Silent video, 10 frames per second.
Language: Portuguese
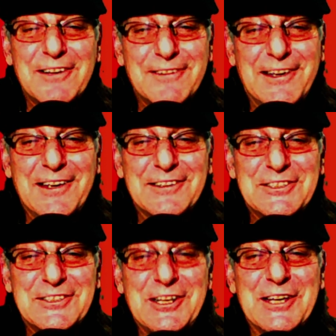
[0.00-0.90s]
Né?
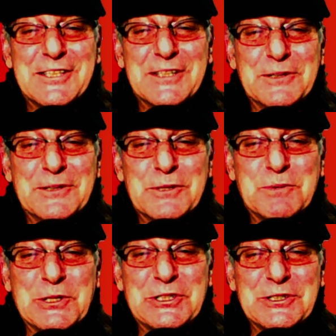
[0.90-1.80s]
Direção
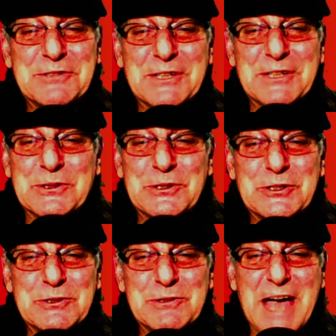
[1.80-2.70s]
esportiva
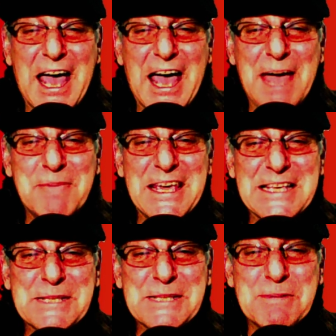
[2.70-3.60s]
continua a
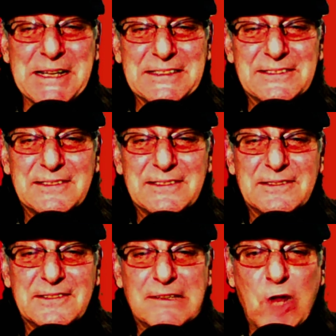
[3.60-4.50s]
mesma,
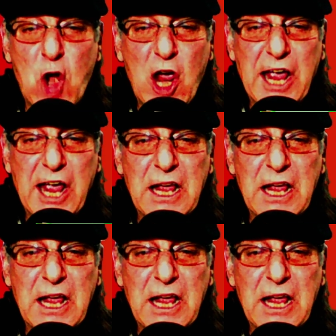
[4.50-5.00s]
droga.